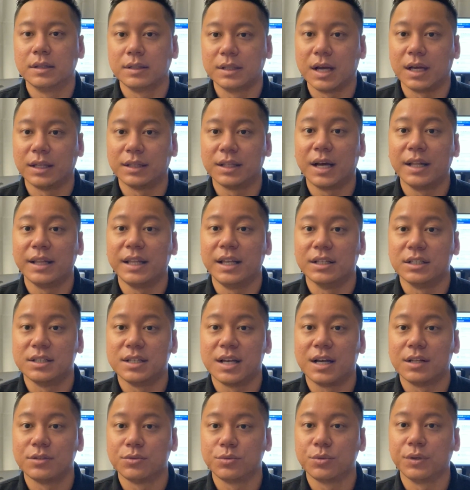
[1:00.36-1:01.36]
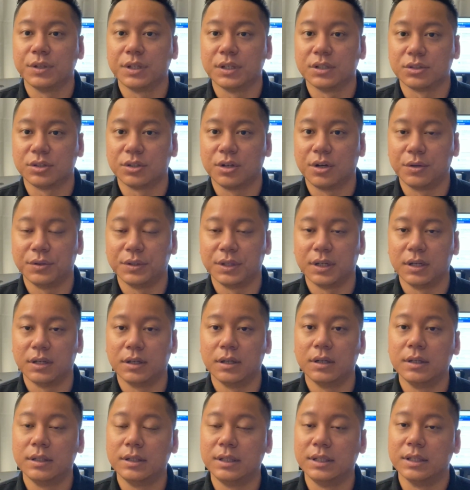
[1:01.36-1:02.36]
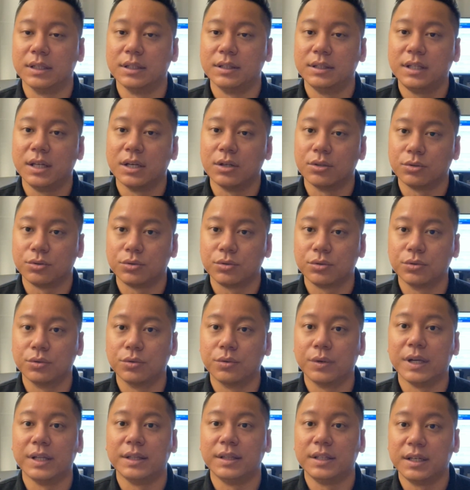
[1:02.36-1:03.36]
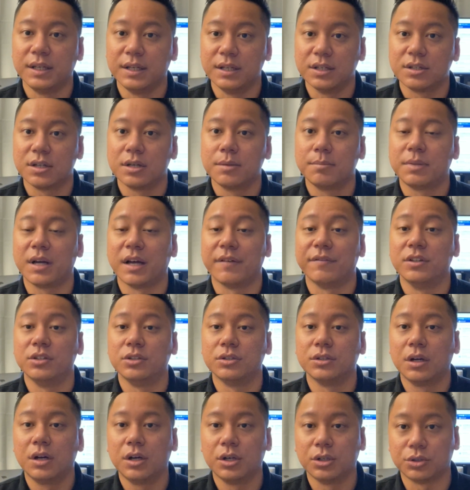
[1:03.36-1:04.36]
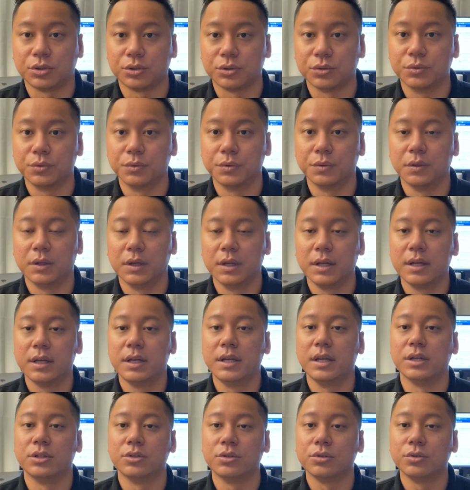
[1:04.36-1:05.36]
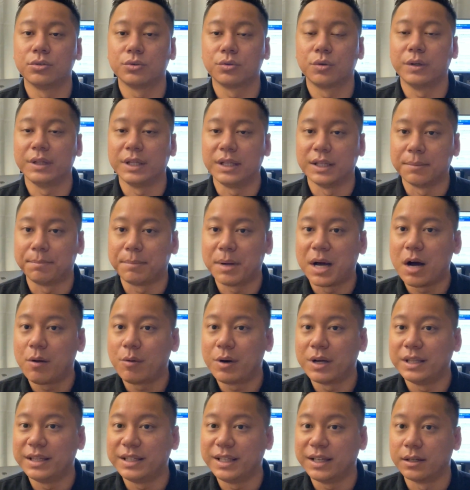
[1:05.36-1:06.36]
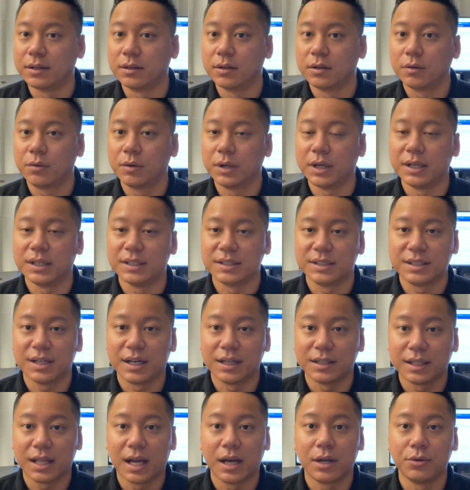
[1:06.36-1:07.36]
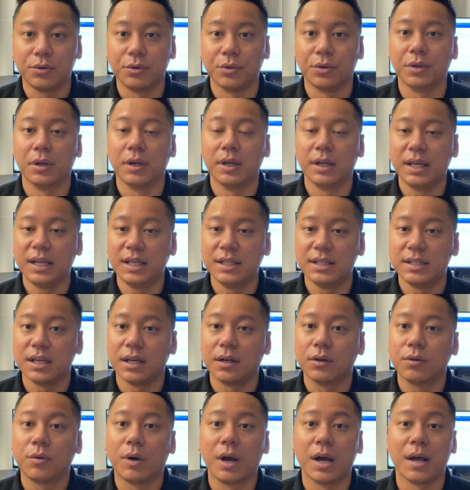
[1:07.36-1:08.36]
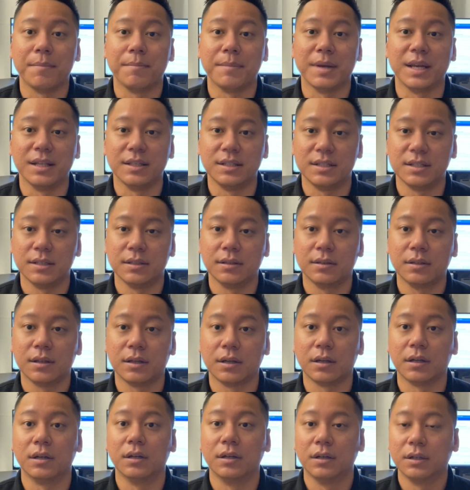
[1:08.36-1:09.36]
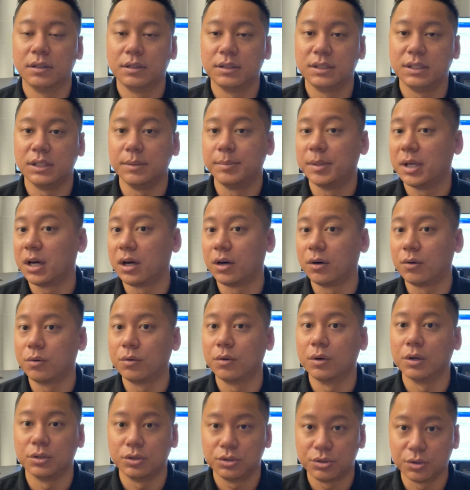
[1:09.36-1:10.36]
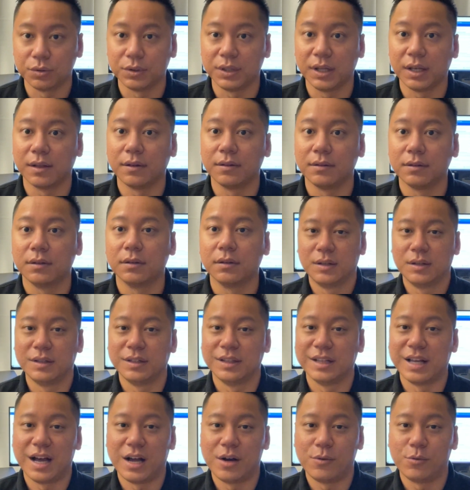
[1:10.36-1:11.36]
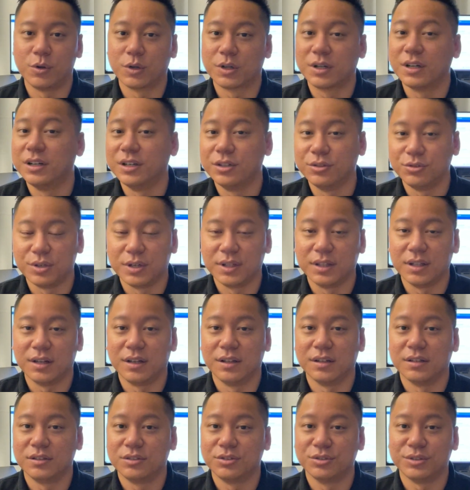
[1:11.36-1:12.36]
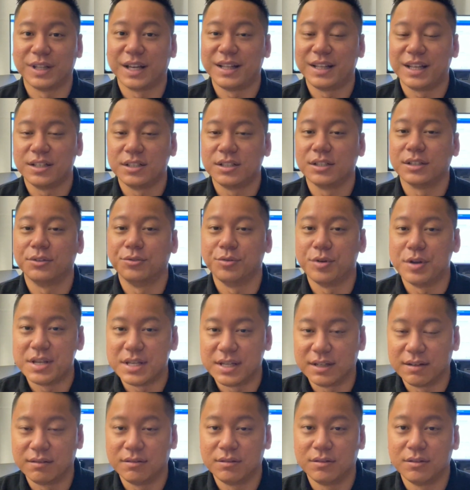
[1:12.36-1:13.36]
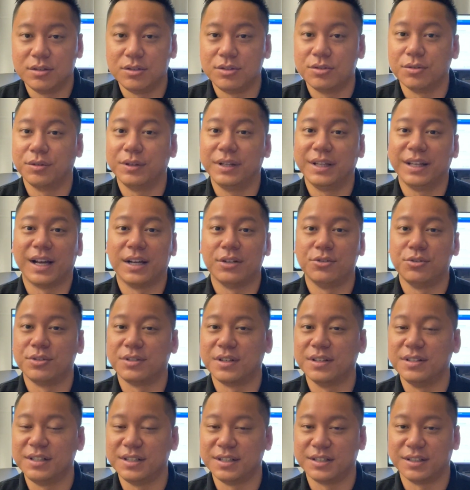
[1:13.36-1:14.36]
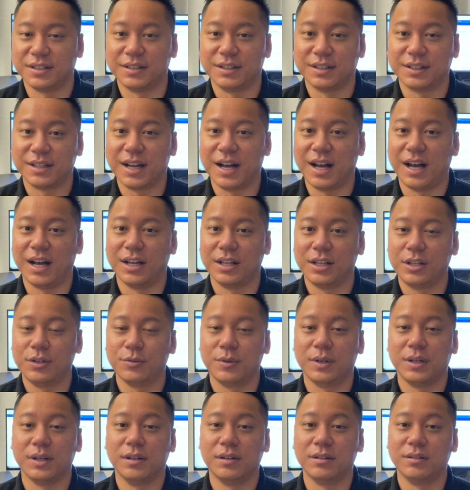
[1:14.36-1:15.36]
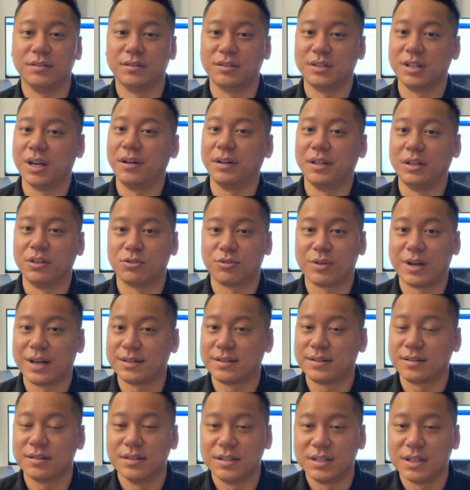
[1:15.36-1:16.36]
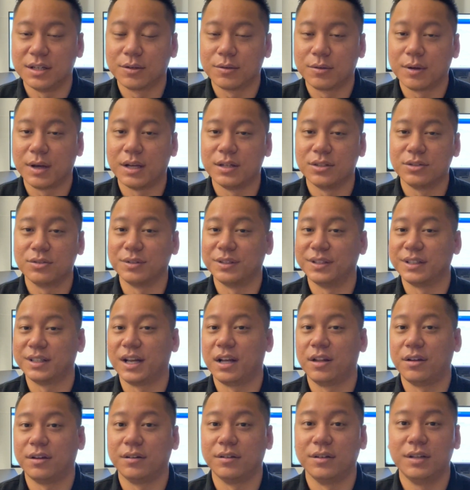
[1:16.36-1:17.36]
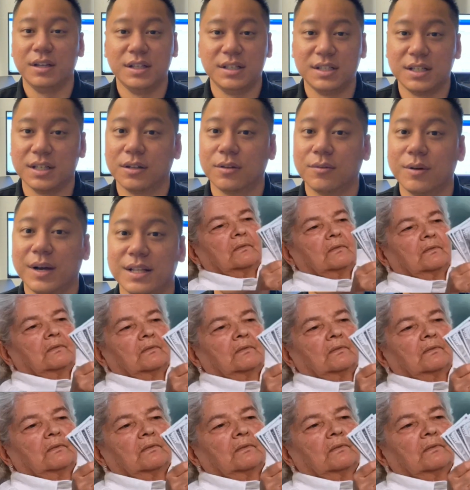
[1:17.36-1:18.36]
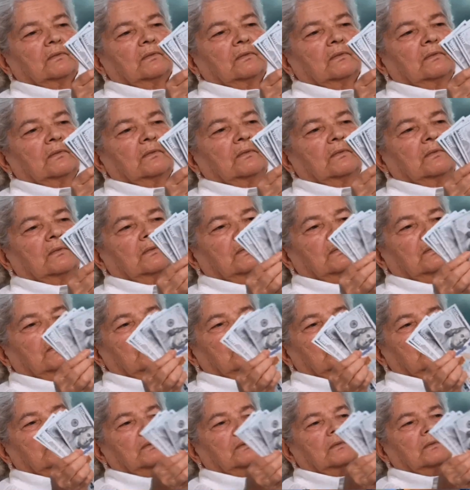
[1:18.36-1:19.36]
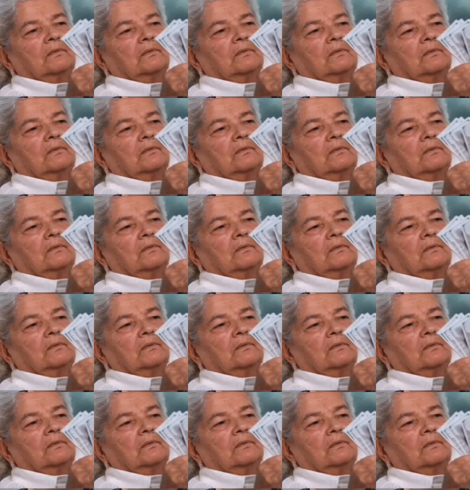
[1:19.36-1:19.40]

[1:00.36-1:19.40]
那当你这样做的时候呢，你的点数会提升百分之二十五，也就是说你的八万点会相当于一千块美金的机票或酒店。那我个人觉得，就单单这个原因，你就应该去申请这张卡，因为只要你刷四千块，就能拿到一千块钱价值的机票。